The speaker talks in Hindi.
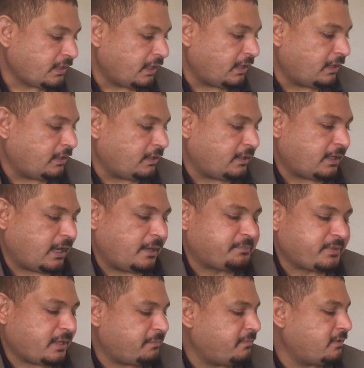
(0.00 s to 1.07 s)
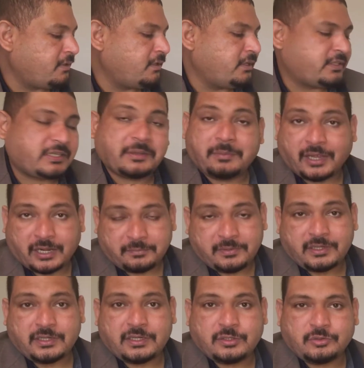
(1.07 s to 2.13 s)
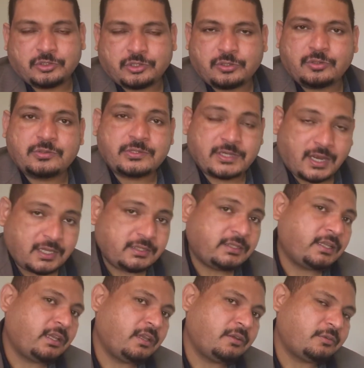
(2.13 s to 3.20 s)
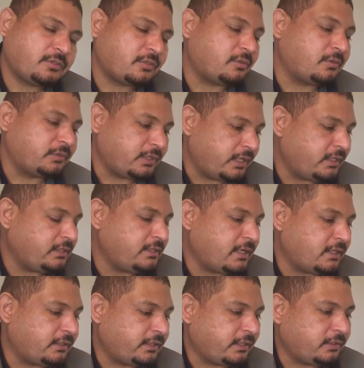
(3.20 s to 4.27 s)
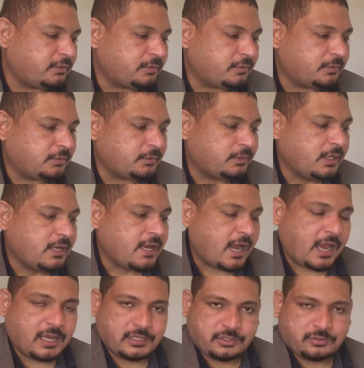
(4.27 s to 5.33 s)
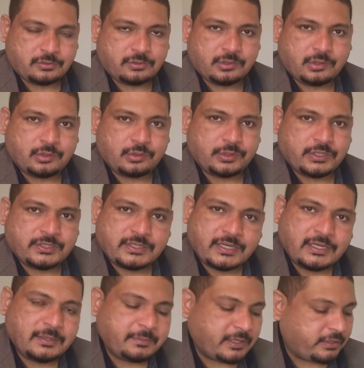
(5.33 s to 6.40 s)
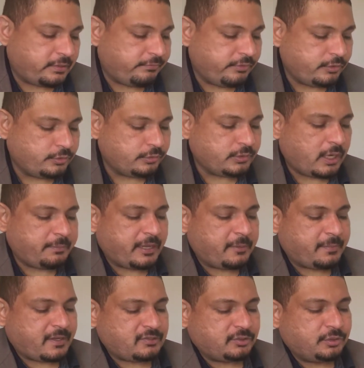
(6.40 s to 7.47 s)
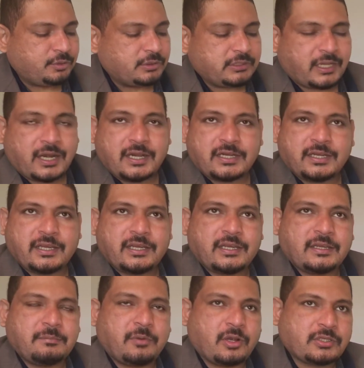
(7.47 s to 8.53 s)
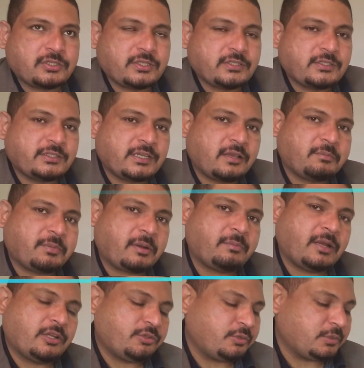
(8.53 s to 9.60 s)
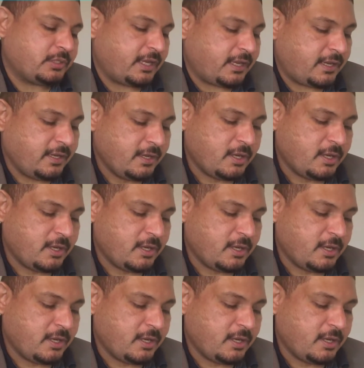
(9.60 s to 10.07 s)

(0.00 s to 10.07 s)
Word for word: आप सब इसके बारे में कुछ लोग जानते हैं कुछ लोग नहीं जानते तो आज उनको इसके लिए मैं रिव्यू दूंगा मेरे पास दो तरह के बॉक्सेस यहाँ पर मौजूद हैं